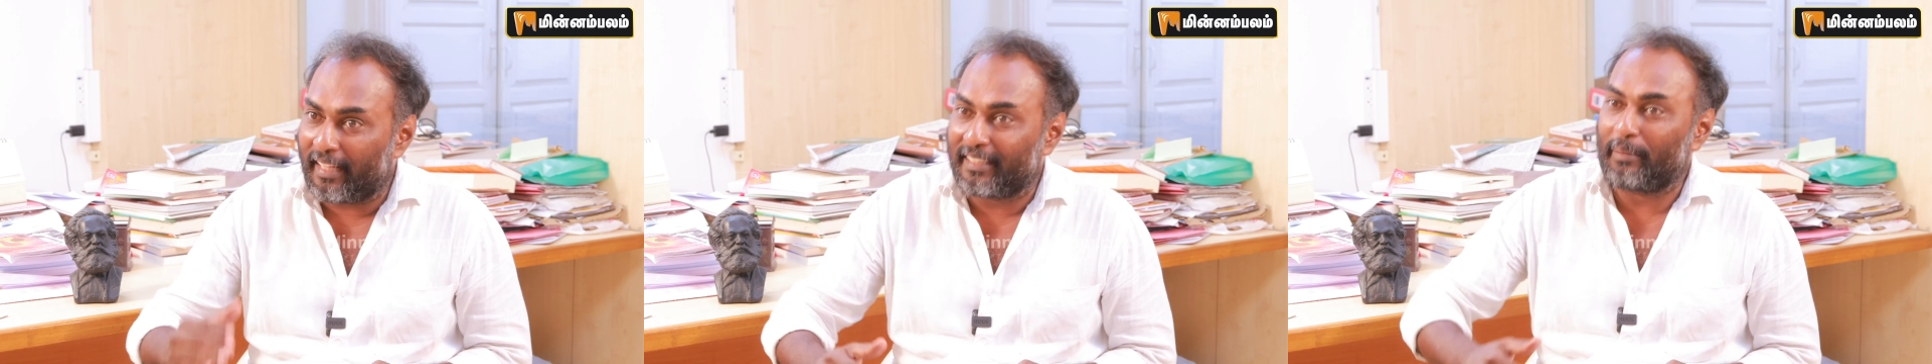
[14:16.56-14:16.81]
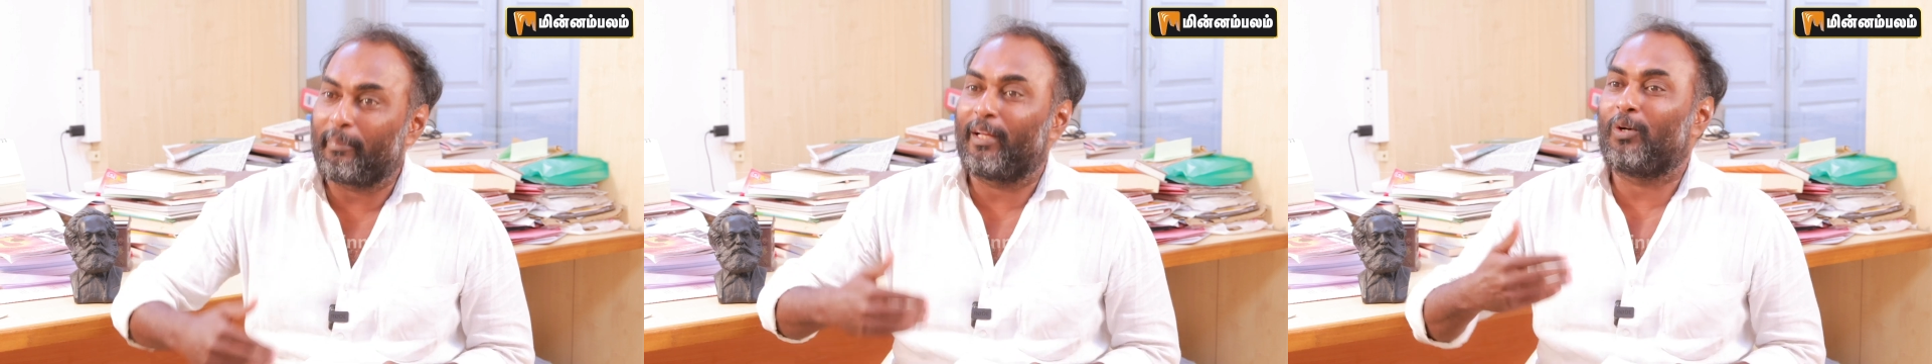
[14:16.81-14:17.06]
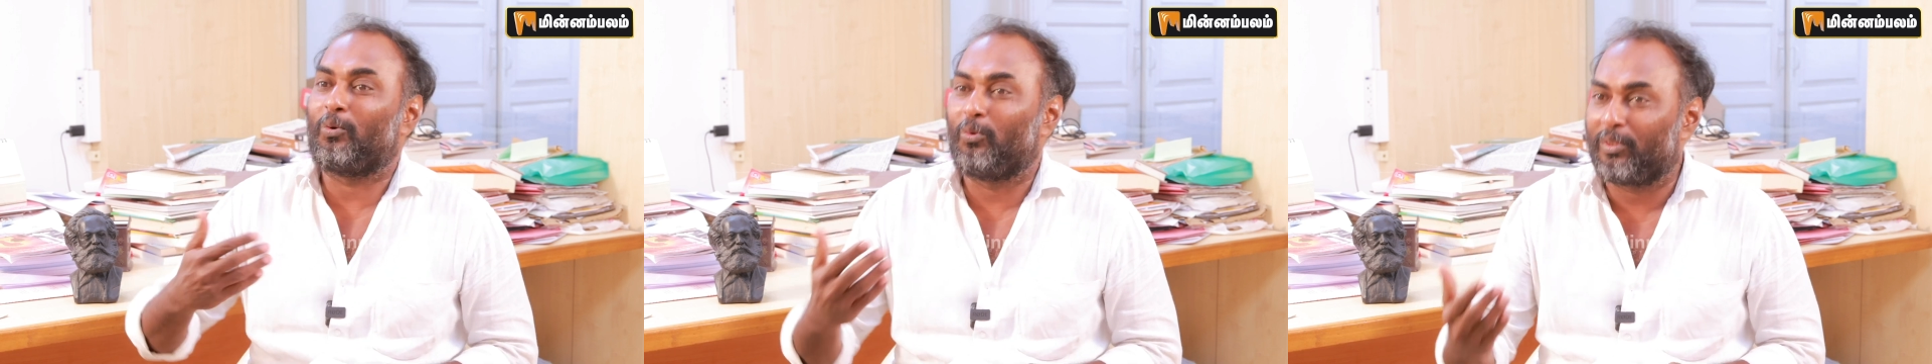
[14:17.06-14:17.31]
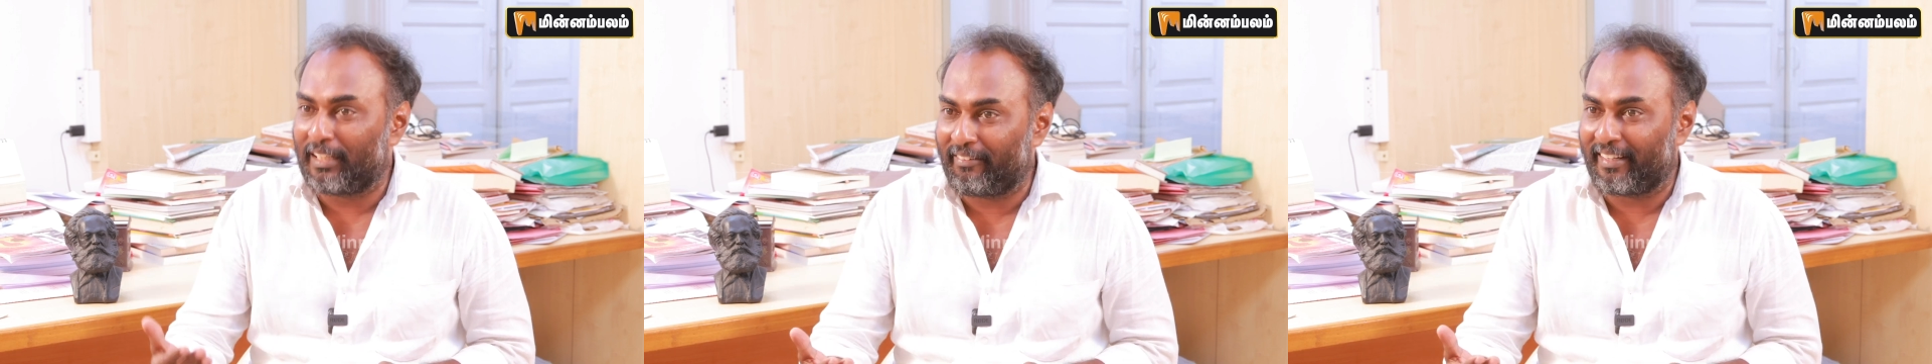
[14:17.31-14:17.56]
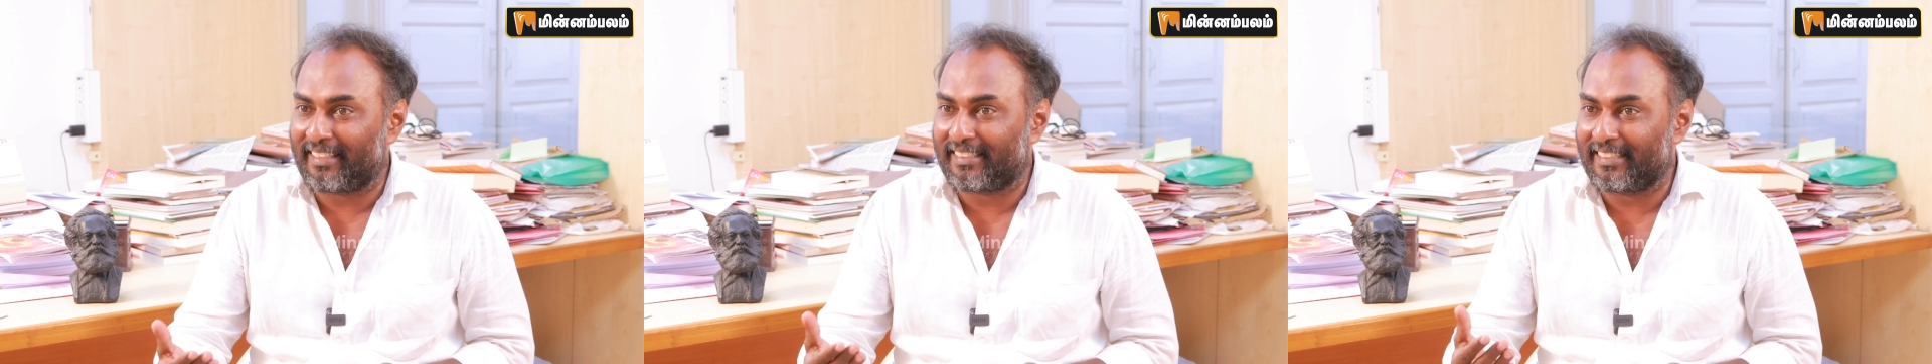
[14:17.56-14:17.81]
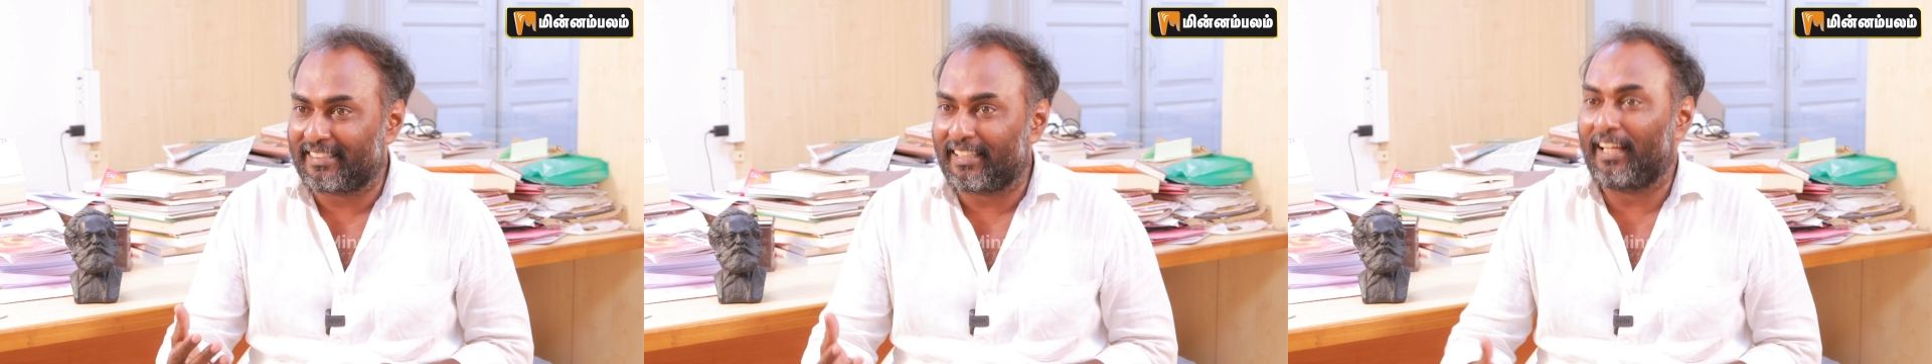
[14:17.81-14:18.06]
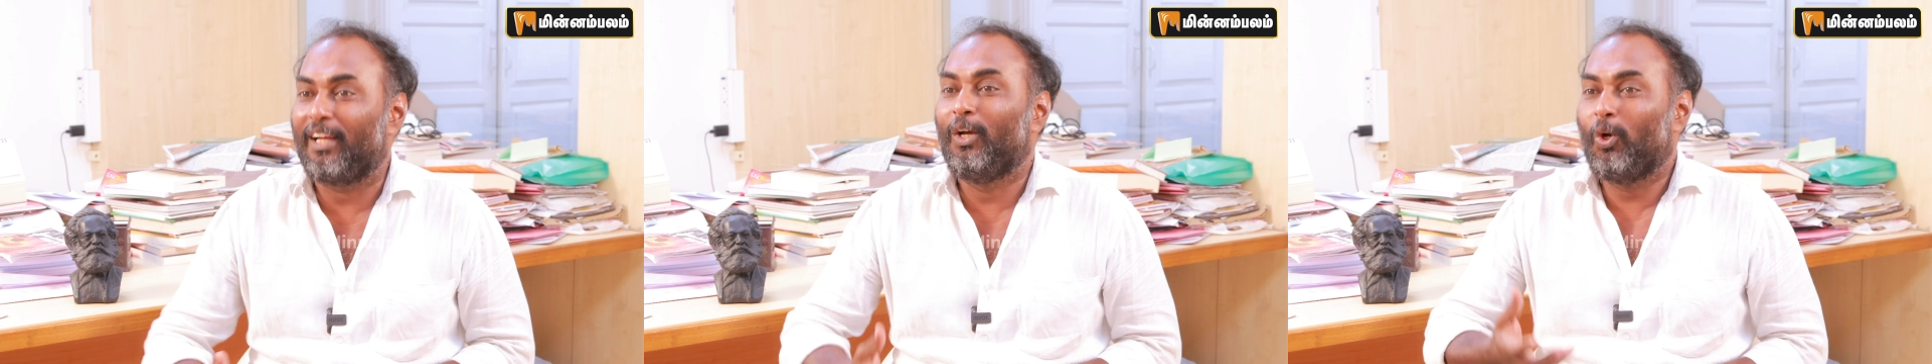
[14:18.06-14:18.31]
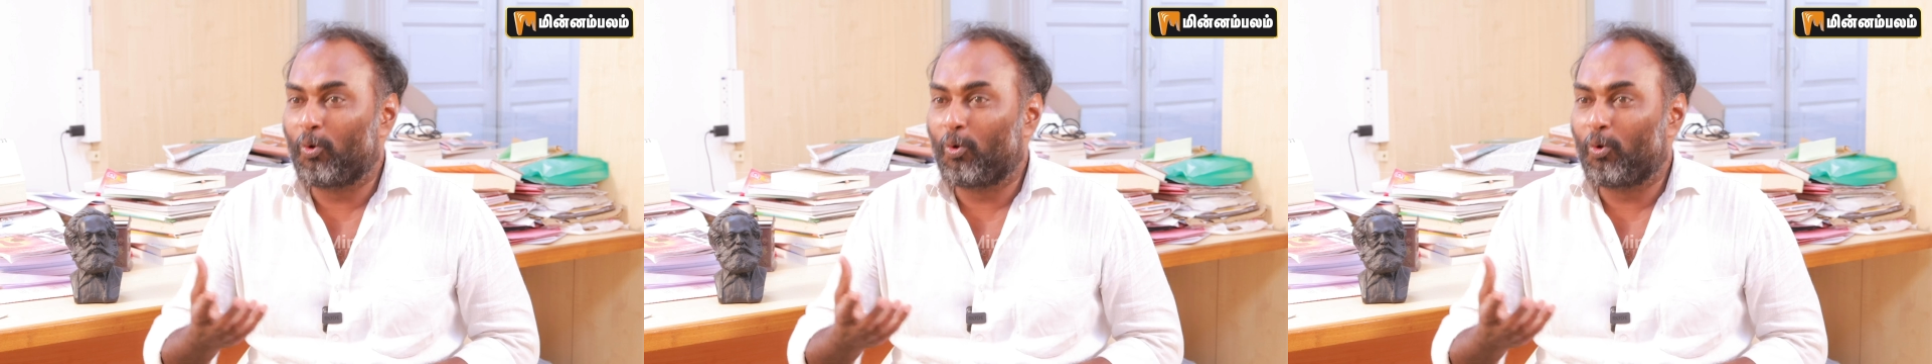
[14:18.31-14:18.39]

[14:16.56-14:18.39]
அதுக்கு மேலே கூடுதலாக வேலை செஞ்சால்